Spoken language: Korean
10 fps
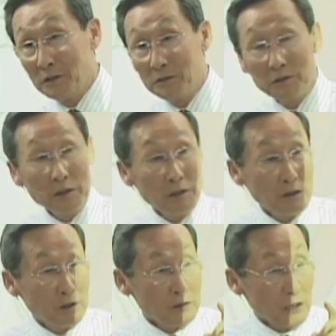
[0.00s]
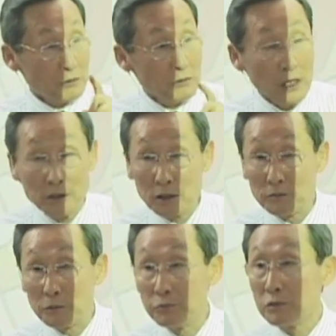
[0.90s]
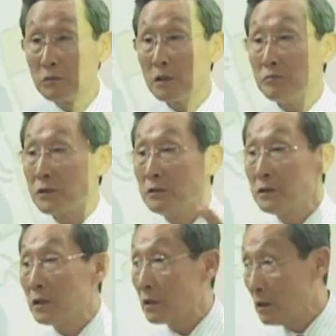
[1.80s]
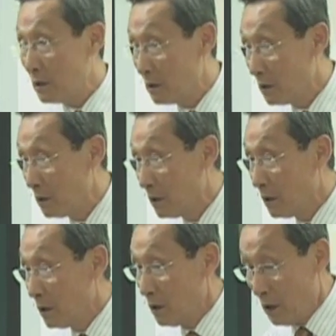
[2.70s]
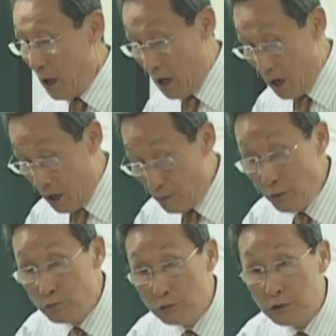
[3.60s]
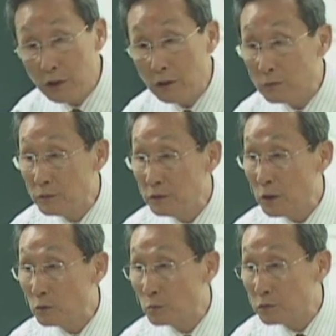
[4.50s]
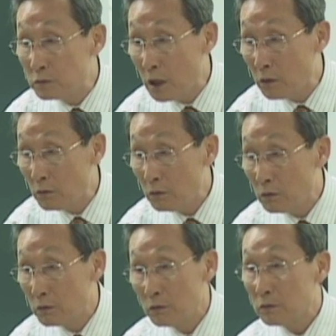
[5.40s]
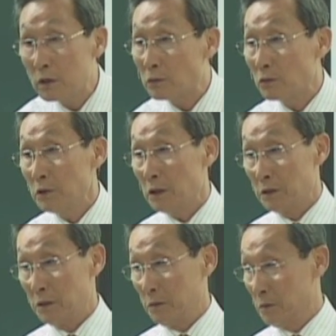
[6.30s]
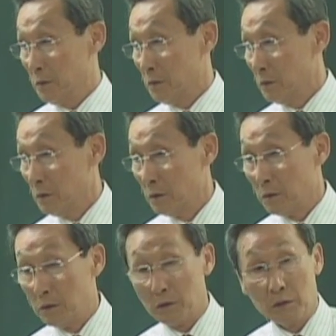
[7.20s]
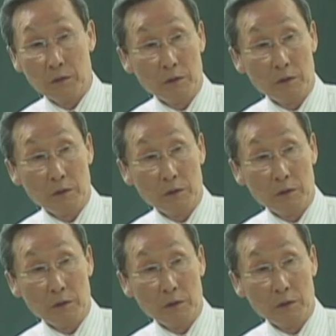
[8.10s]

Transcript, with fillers: 그게 작동이 안 되면 프로그램 전체가 아무 문제가 없는데도 불구하고 작동이 안 돼요. 응.